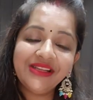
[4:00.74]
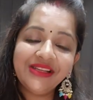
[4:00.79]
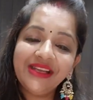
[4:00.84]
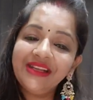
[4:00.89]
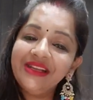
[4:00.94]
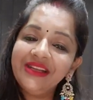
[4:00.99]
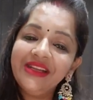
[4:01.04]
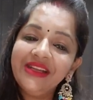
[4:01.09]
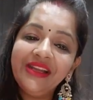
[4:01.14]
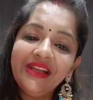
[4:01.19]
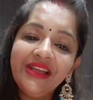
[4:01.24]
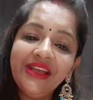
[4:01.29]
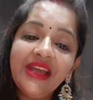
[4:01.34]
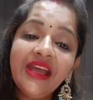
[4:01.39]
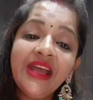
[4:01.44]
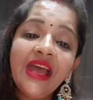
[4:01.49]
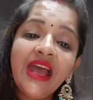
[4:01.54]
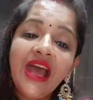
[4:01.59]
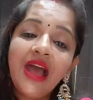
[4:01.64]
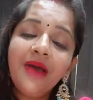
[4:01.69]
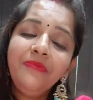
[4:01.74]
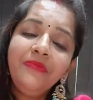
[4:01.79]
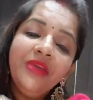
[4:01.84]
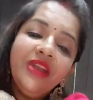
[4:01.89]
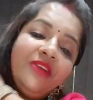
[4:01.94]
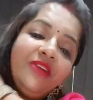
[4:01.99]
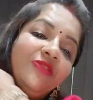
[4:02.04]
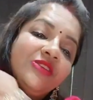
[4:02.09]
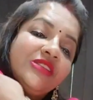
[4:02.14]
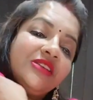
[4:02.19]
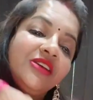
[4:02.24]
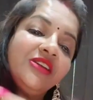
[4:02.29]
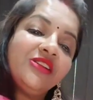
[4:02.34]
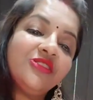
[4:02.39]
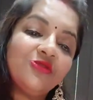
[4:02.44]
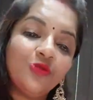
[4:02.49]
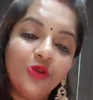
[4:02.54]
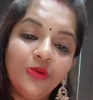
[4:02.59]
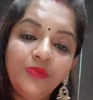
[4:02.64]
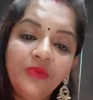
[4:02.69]
देखने के लिए आप मेरे फिजिकल
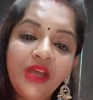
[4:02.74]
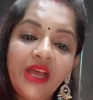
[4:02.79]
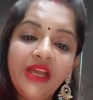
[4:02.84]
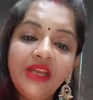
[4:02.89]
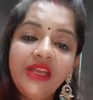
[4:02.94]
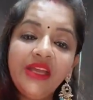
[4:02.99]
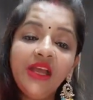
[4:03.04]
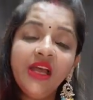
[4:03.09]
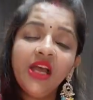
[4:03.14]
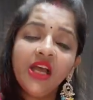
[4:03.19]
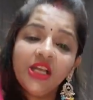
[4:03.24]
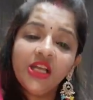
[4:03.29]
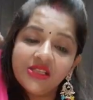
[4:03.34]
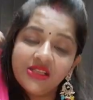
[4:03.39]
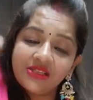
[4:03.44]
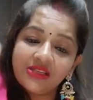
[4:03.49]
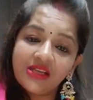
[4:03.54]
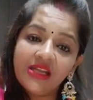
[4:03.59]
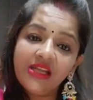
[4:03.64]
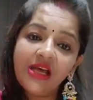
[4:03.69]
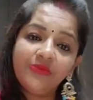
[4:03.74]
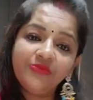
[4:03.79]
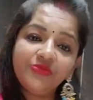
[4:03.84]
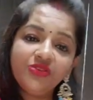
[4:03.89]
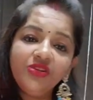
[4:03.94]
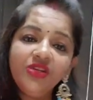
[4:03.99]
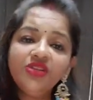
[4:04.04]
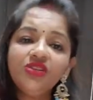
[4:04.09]
स्टोर पे आइए जिसका नाम श्री